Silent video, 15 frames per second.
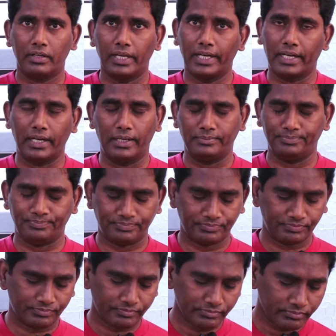எடுக்கலாம்
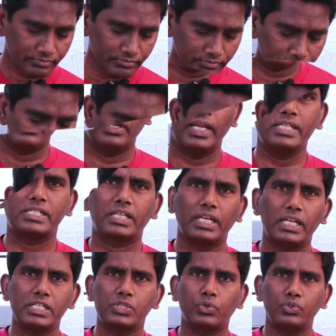லென்ஸ்க்கு
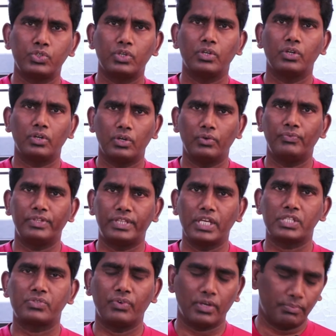லென்ஸ் கொஞ்சம்
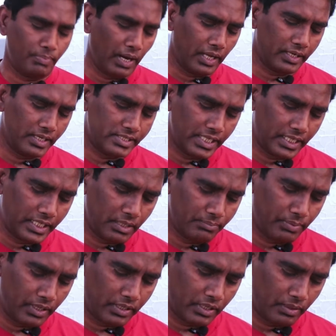வித்தியாசம் வரும் பாருங்கள் செட்டிங்
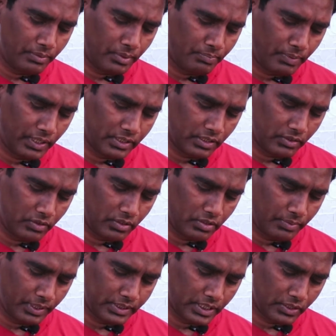பாருங்கள் அப்படி பாருங்கள் உங்களுக்கு
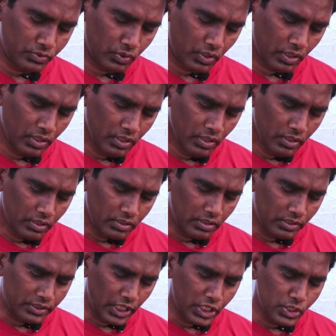பார்த்தீங்கன்னு சொன்னால்
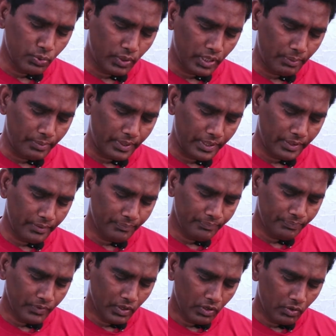இது தெரிஞ்சு போயிடும் அப்படியே
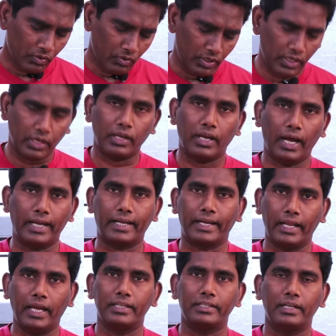உங்களுக்கு
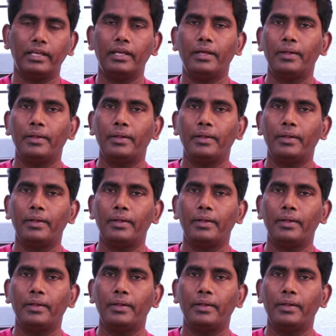காட்டுறேன் அதில்